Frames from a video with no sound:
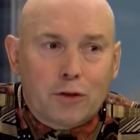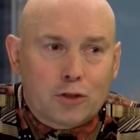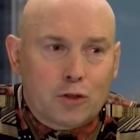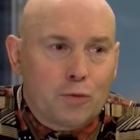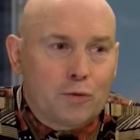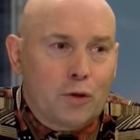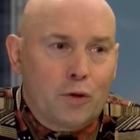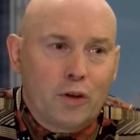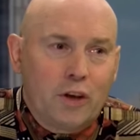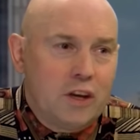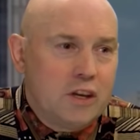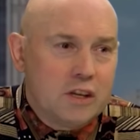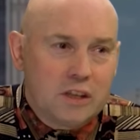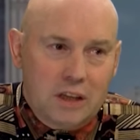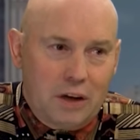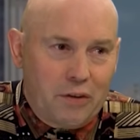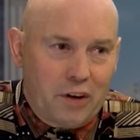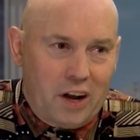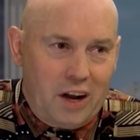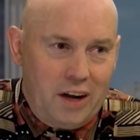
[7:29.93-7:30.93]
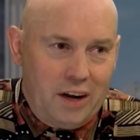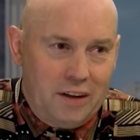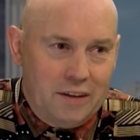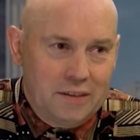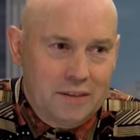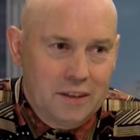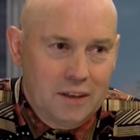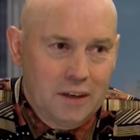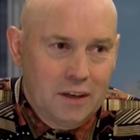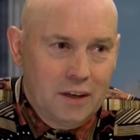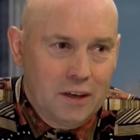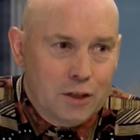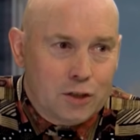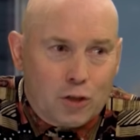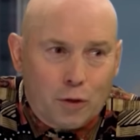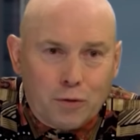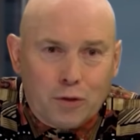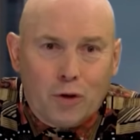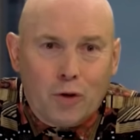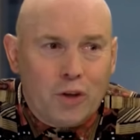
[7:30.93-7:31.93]
чтобы другие не наврали
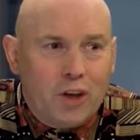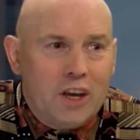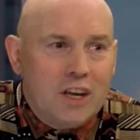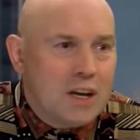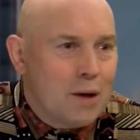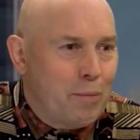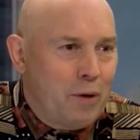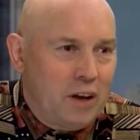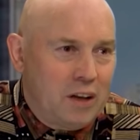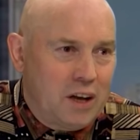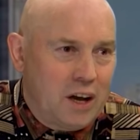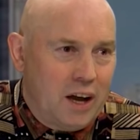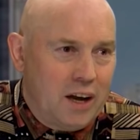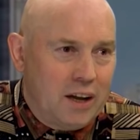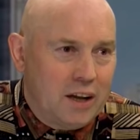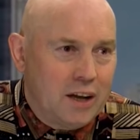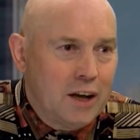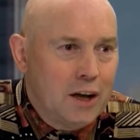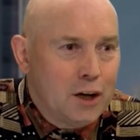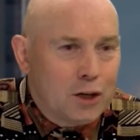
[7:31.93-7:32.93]
чтобы другие не оболгали,